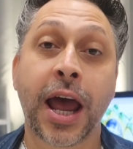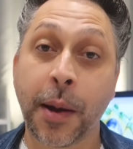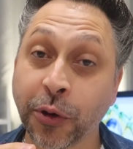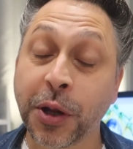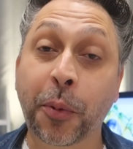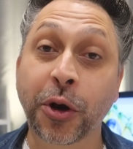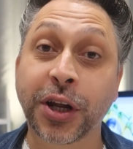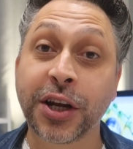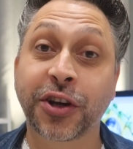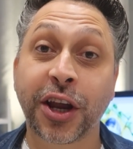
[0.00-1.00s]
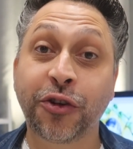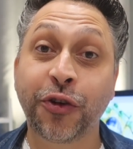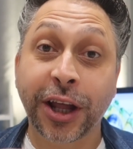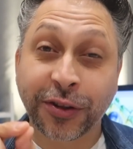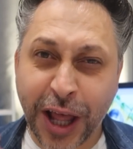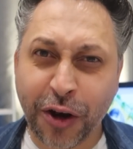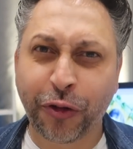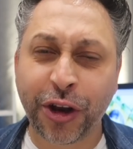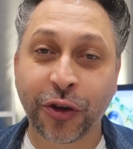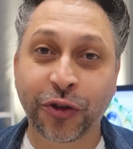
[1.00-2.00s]
É muito importante que a gente fique até no
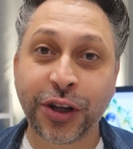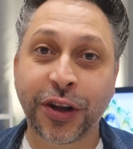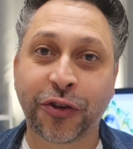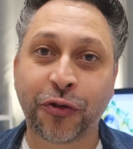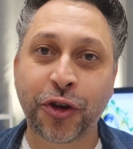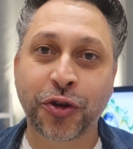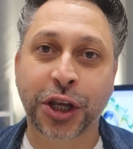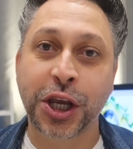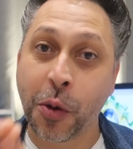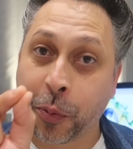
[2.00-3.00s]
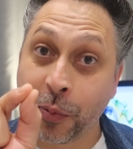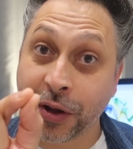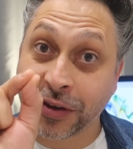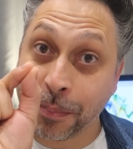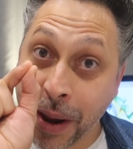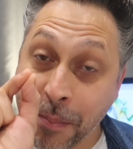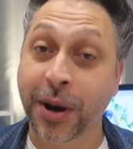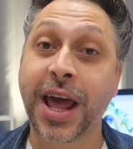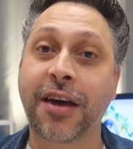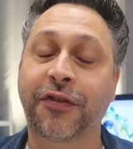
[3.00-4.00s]
finalzinho desse vídeo aqui, eu prometo ser bem
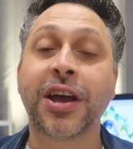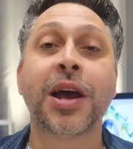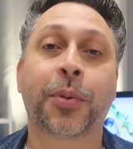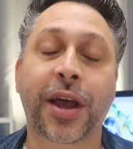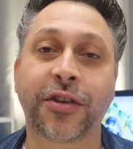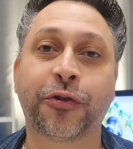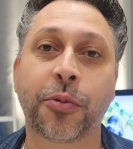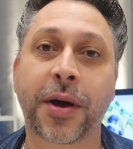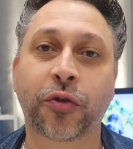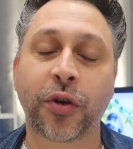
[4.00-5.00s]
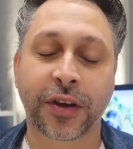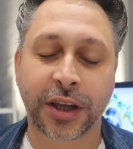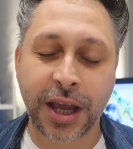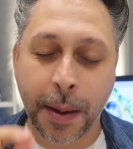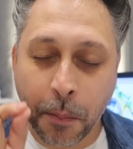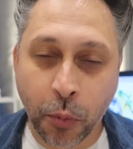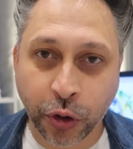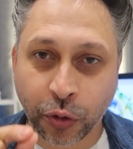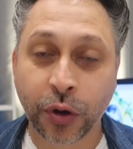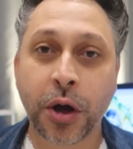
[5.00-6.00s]
breve, porque as informações aqui é
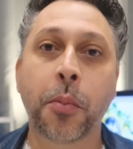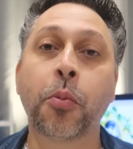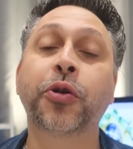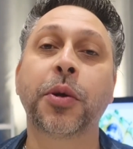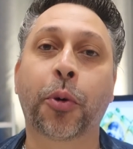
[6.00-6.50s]
muito, muito